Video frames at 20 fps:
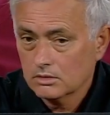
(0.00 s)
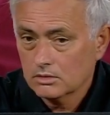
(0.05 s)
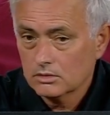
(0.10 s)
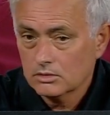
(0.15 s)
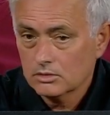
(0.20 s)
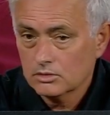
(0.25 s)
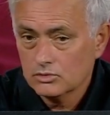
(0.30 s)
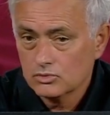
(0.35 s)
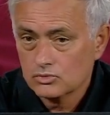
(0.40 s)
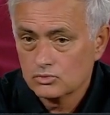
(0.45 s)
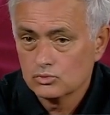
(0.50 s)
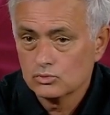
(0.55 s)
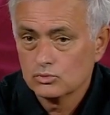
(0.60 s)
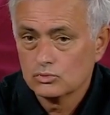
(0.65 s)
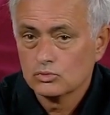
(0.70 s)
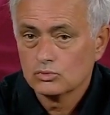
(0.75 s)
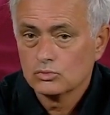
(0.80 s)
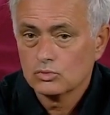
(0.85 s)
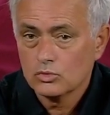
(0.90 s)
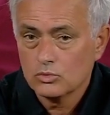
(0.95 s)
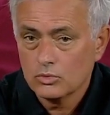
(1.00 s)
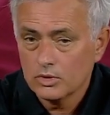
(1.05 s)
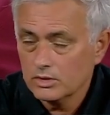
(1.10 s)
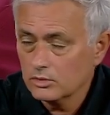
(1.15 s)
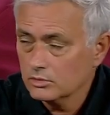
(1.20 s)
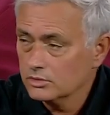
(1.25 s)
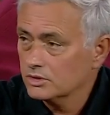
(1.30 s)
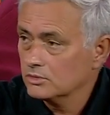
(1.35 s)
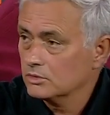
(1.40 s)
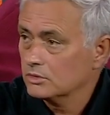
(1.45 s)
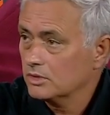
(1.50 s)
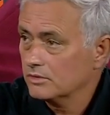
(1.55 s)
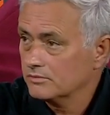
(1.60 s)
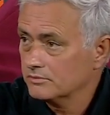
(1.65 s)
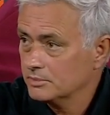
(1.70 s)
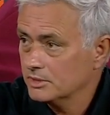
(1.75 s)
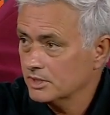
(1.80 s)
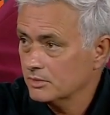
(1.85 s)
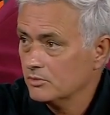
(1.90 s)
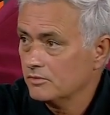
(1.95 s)
e su tutto quello che non
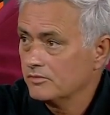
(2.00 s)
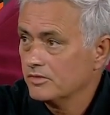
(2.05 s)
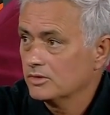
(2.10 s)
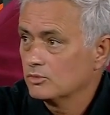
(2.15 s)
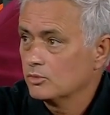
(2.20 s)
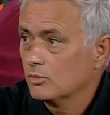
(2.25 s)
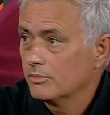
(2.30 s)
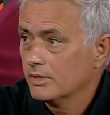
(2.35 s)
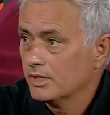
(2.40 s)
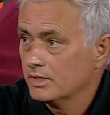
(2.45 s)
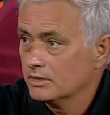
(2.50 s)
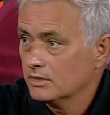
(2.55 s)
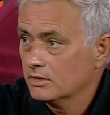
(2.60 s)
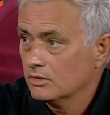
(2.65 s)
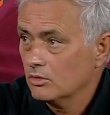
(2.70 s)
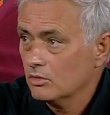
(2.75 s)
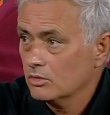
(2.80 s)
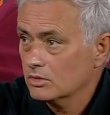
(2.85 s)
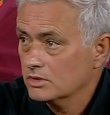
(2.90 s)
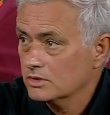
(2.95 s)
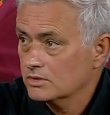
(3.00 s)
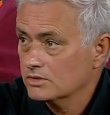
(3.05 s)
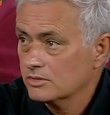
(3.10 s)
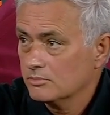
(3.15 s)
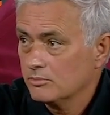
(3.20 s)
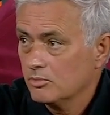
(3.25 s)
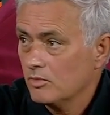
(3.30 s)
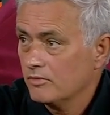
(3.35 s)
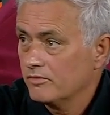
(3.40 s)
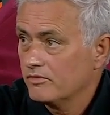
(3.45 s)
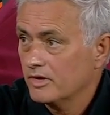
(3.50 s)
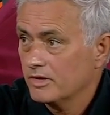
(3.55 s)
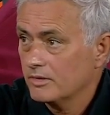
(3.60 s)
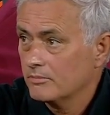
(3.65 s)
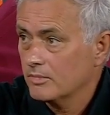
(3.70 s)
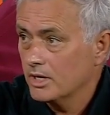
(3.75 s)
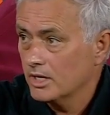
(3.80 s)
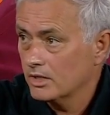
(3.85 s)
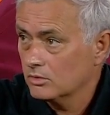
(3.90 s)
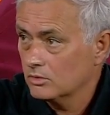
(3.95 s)
abbiamo fatto bene o che si può fare
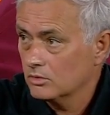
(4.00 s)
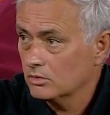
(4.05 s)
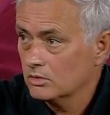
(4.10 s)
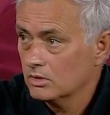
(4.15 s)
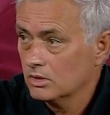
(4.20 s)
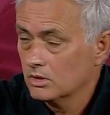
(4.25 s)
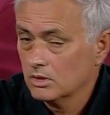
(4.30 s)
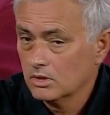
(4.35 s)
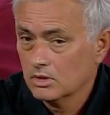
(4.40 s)
meglio.